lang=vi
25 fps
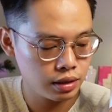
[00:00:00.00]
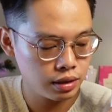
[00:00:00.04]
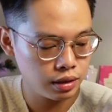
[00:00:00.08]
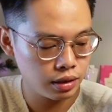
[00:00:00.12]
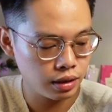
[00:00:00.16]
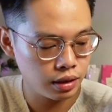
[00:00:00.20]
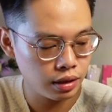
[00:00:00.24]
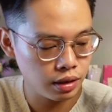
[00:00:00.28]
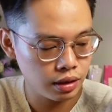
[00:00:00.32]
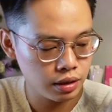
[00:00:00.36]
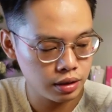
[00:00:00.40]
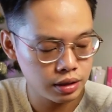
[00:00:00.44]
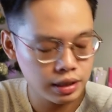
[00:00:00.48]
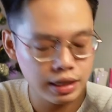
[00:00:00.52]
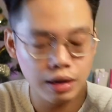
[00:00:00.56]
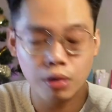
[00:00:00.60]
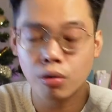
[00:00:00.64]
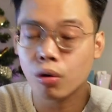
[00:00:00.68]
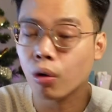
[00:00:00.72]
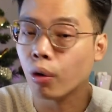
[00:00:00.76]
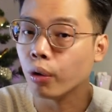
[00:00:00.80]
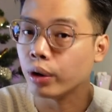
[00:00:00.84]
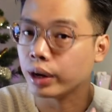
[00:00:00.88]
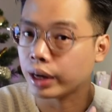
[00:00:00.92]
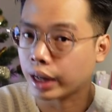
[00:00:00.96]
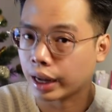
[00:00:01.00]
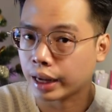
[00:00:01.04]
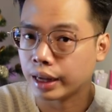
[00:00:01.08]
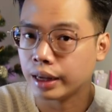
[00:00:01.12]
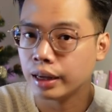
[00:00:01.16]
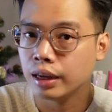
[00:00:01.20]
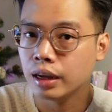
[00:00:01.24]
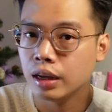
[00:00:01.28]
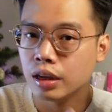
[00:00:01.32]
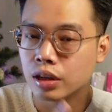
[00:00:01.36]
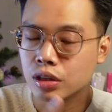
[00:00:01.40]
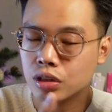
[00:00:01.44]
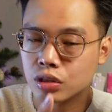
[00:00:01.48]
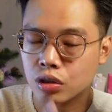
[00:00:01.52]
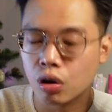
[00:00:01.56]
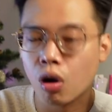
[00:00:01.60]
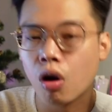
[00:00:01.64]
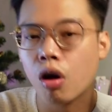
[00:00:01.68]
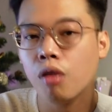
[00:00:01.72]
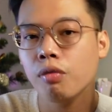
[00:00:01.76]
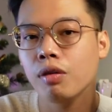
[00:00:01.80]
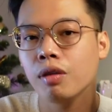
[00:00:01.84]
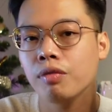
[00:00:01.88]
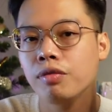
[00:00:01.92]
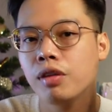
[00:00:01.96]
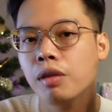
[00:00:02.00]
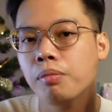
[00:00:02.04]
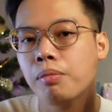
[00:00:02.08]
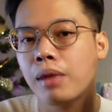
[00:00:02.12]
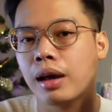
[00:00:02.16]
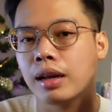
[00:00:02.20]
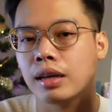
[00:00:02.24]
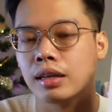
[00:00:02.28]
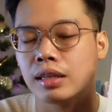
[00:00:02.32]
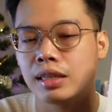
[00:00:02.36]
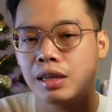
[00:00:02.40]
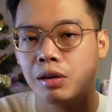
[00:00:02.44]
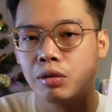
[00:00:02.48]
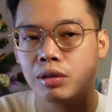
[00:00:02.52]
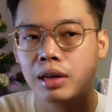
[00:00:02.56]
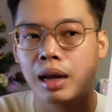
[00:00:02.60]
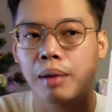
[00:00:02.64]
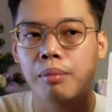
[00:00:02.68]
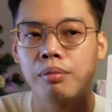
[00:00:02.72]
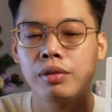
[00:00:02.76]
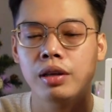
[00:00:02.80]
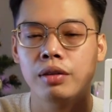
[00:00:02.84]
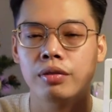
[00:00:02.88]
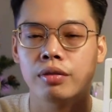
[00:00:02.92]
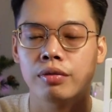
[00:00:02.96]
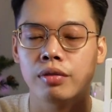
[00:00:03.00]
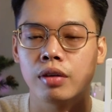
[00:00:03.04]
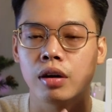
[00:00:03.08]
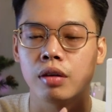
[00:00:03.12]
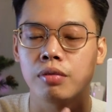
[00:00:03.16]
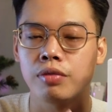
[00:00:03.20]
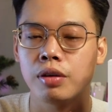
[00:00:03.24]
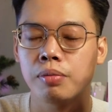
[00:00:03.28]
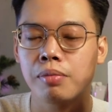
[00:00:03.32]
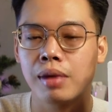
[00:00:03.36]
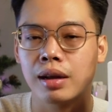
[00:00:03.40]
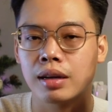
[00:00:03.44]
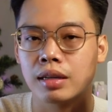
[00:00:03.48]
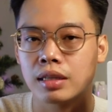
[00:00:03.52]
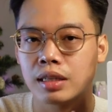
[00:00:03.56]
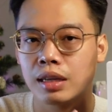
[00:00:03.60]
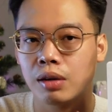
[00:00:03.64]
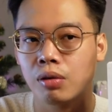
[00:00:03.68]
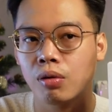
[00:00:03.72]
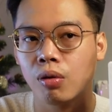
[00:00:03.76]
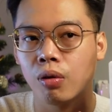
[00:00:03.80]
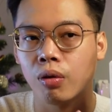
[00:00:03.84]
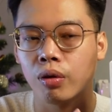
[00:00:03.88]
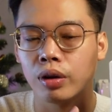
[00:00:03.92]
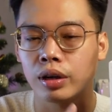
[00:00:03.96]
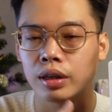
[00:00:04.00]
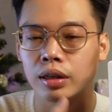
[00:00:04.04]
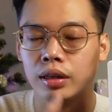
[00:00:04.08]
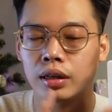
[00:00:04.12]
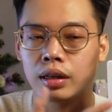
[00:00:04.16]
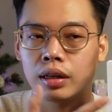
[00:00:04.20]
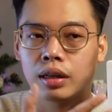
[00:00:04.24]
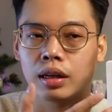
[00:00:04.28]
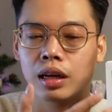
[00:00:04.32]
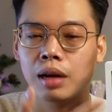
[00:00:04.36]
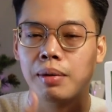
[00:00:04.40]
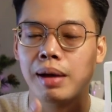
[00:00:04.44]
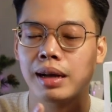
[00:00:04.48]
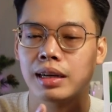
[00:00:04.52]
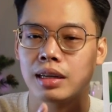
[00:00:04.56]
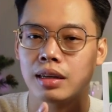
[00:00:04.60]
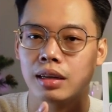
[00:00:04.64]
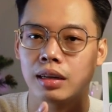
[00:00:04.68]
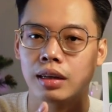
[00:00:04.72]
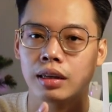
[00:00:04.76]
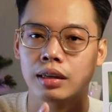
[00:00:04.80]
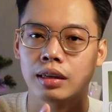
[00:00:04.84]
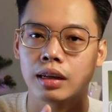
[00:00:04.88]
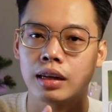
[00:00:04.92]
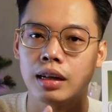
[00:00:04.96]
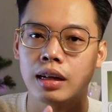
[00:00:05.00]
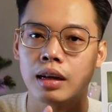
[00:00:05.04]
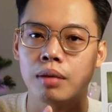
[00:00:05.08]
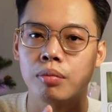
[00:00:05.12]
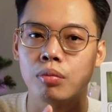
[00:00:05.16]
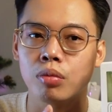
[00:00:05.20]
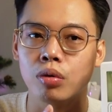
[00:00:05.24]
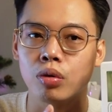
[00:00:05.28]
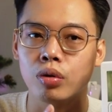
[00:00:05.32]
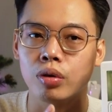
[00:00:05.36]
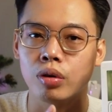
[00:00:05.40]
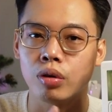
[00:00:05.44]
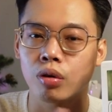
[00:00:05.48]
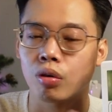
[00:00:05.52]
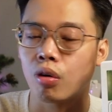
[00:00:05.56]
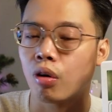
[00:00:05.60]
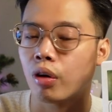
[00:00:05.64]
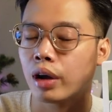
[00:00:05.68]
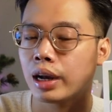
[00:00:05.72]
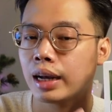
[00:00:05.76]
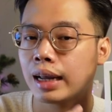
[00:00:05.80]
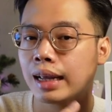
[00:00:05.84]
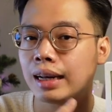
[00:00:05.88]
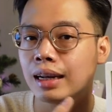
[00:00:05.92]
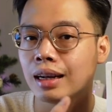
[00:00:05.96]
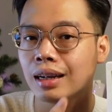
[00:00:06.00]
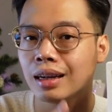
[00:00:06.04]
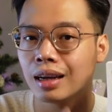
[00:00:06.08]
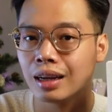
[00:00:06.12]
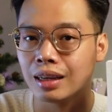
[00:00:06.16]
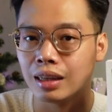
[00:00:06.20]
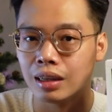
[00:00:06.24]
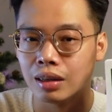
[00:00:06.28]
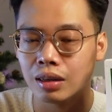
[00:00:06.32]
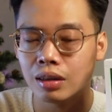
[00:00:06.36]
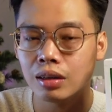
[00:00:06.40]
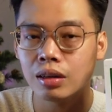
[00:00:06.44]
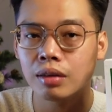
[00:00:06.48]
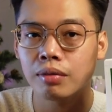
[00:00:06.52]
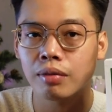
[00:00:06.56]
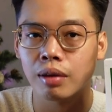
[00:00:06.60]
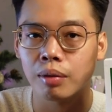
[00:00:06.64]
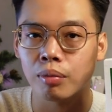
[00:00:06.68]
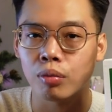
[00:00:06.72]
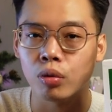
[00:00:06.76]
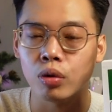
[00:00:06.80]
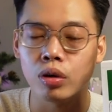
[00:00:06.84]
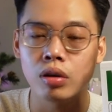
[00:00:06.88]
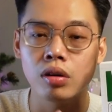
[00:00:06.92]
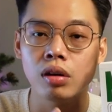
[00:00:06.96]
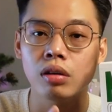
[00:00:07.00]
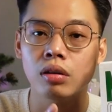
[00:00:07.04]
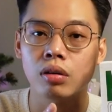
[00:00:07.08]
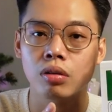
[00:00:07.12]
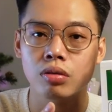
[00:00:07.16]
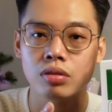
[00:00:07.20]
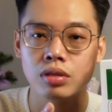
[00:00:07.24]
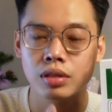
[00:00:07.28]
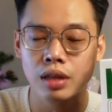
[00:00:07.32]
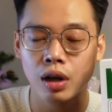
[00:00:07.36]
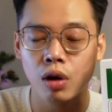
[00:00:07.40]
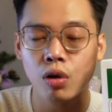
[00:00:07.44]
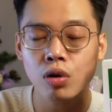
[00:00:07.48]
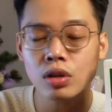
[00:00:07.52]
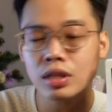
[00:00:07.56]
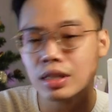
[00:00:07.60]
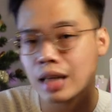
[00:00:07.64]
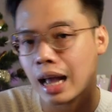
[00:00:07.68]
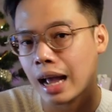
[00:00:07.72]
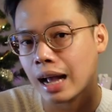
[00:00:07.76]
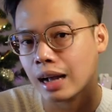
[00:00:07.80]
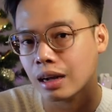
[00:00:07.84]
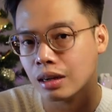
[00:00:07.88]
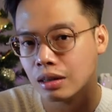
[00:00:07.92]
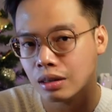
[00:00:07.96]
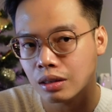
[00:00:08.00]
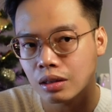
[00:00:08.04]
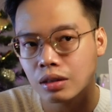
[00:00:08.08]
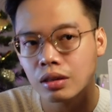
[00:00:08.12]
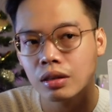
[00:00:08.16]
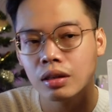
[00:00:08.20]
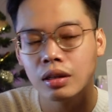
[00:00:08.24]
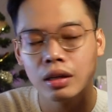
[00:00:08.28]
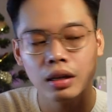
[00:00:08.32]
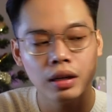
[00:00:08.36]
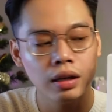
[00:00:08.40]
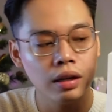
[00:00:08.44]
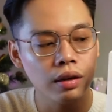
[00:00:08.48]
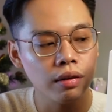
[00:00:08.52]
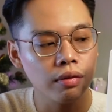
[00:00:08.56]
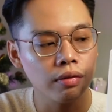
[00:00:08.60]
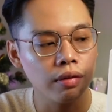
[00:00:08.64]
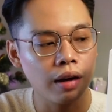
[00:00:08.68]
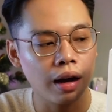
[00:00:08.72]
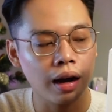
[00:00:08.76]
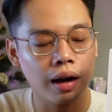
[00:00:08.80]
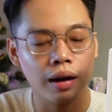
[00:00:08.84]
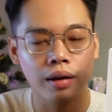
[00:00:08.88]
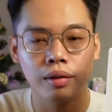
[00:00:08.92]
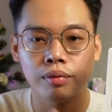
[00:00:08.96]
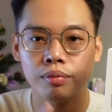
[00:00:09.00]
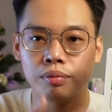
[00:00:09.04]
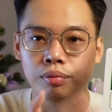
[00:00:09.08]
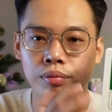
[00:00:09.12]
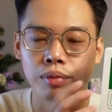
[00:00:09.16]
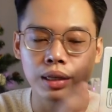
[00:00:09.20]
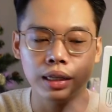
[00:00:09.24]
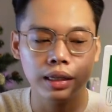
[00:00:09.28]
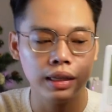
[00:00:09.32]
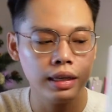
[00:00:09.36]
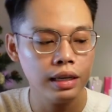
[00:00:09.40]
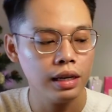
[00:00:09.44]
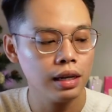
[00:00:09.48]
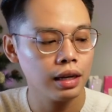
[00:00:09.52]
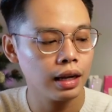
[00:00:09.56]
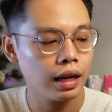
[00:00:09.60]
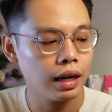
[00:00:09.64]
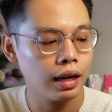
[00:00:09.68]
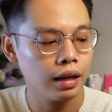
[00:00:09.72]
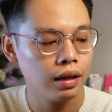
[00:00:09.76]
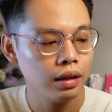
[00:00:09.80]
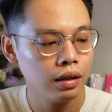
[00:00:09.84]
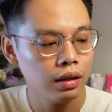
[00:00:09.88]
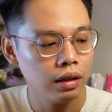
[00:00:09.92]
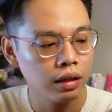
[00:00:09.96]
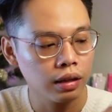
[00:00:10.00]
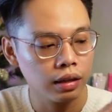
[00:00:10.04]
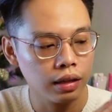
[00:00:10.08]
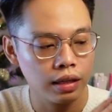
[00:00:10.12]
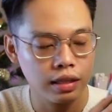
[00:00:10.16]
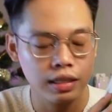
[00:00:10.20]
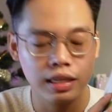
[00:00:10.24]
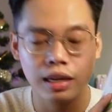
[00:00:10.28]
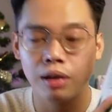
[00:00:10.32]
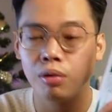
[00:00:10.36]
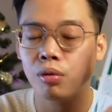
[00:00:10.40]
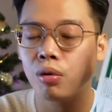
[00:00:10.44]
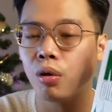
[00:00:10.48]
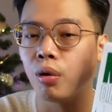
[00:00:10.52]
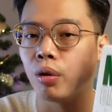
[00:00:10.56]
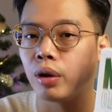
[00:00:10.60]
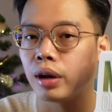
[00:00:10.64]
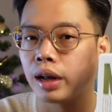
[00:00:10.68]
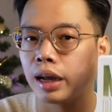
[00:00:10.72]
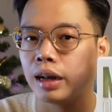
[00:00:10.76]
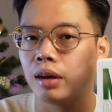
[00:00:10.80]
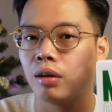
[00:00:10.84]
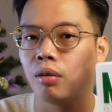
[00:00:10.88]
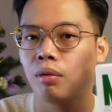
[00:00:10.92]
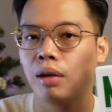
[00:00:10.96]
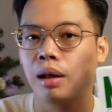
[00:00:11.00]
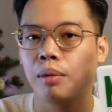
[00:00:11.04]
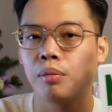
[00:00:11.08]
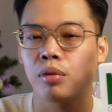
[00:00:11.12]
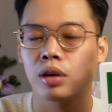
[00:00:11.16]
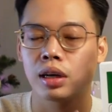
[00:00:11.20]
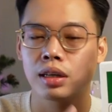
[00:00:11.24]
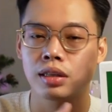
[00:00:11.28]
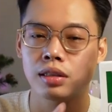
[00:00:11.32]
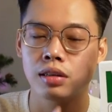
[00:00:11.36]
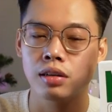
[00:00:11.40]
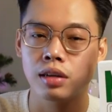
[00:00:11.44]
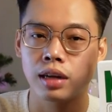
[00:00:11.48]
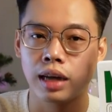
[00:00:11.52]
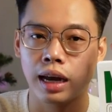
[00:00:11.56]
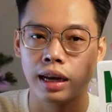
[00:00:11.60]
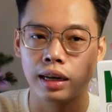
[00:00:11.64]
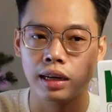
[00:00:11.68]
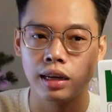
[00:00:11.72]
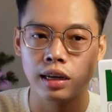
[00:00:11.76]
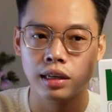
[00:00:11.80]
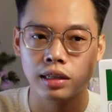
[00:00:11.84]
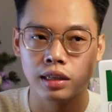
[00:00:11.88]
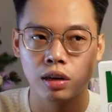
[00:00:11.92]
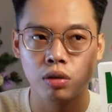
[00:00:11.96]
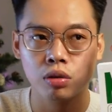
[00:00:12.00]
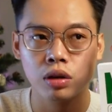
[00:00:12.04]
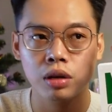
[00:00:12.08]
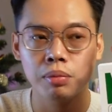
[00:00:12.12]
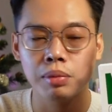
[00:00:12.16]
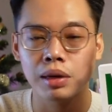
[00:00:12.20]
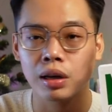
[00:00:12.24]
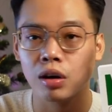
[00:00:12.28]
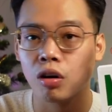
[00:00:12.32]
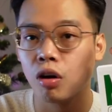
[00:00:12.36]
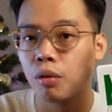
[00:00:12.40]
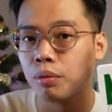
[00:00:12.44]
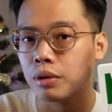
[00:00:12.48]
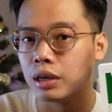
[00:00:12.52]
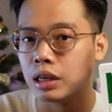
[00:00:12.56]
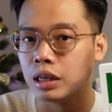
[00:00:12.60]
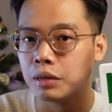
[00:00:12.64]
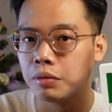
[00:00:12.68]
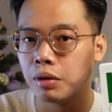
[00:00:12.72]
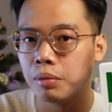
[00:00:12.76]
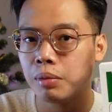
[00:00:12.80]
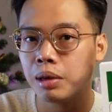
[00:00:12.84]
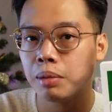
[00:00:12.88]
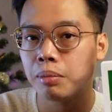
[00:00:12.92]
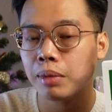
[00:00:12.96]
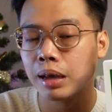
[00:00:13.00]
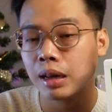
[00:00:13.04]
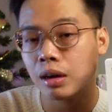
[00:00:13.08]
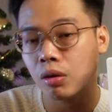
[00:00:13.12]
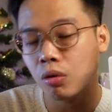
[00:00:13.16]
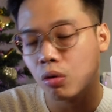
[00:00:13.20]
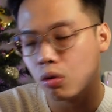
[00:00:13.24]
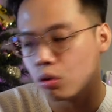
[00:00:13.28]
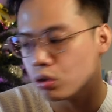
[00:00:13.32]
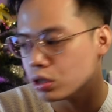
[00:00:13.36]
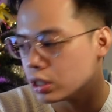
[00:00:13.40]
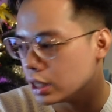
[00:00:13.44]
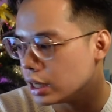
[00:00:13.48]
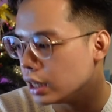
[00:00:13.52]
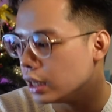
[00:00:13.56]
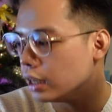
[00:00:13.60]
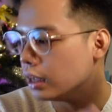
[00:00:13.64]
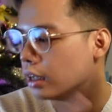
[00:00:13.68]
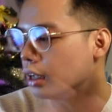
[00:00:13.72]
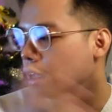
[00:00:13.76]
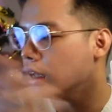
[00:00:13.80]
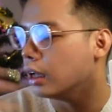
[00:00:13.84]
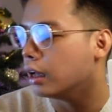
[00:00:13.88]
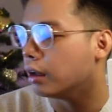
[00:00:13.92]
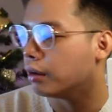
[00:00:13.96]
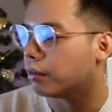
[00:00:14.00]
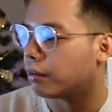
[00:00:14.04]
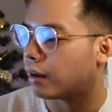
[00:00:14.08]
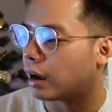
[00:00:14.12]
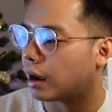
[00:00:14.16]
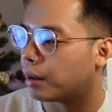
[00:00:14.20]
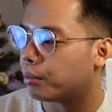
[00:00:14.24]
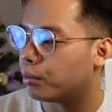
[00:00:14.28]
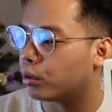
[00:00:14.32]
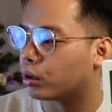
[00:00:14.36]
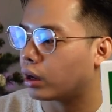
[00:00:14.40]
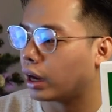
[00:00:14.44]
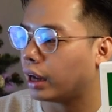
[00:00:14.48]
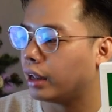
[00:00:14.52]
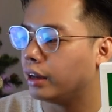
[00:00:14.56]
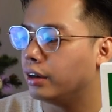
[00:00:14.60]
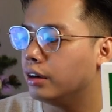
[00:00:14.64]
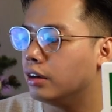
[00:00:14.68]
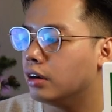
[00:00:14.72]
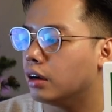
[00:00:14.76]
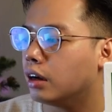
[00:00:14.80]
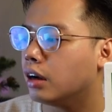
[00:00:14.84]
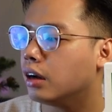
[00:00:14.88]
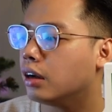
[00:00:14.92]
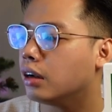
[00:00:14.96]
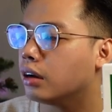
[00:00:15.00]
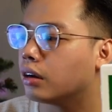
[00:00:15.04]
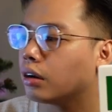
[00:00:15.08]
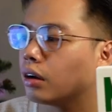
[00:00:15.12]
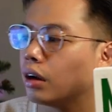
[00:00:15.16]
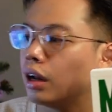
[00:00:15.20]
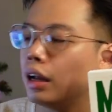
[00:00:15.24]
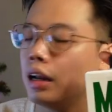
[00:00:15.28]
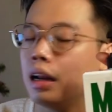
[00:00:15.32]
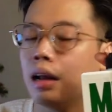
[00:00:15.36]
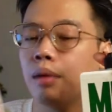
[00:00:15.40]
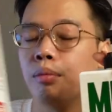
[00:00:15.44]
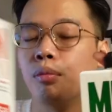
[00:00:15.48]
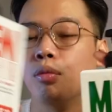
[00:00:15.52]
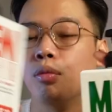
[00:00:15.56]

ờ, gel gội này so với phiên bản gel tắm thì ở phiên bản gel gội thì các bạn thấy là mùi nó có cái nét ngậy hơn và mùi hương nó rõ ràng hơn và mình nghĩ rằng là cái gel gội này nó là một cái sự cải thiện sau khi mình góp ý với bên Menology và một cái nữa đây là